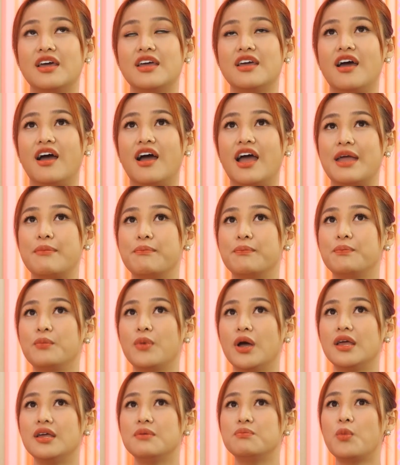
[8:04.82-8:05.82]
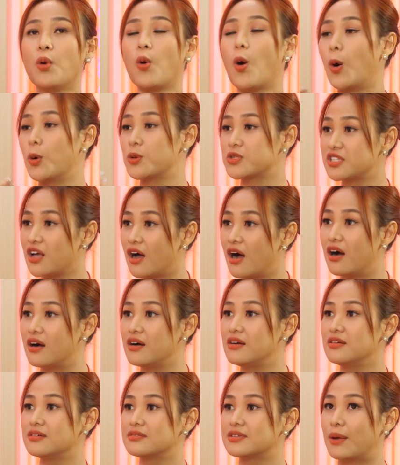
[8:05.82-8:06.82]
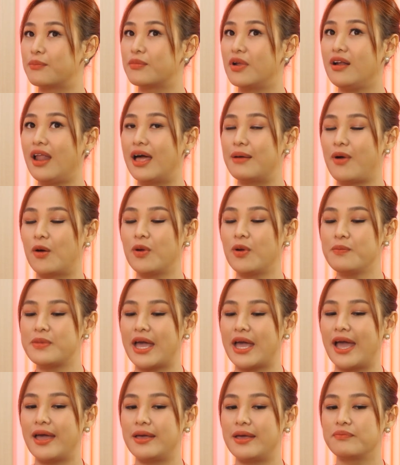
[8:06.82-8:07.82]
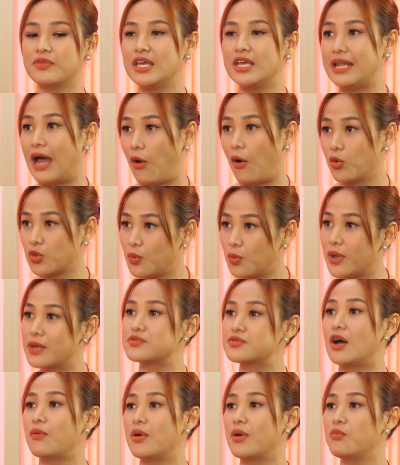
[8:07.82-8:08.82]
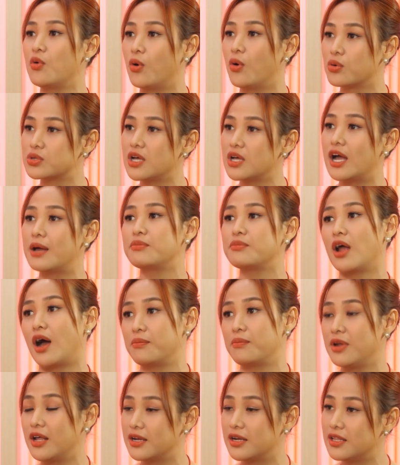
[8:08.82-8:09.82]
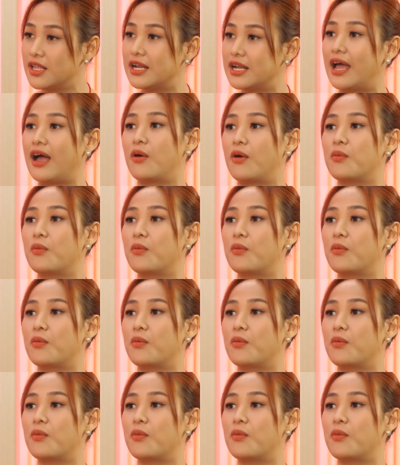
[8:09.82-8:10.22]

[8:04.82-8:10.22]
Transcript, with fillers: Cái em mới mua hồ sơ. Năm đó là em học lớp 12, em thi đậu tốt nghiệp xong em mua hồ sơ em nộp lên để thi đại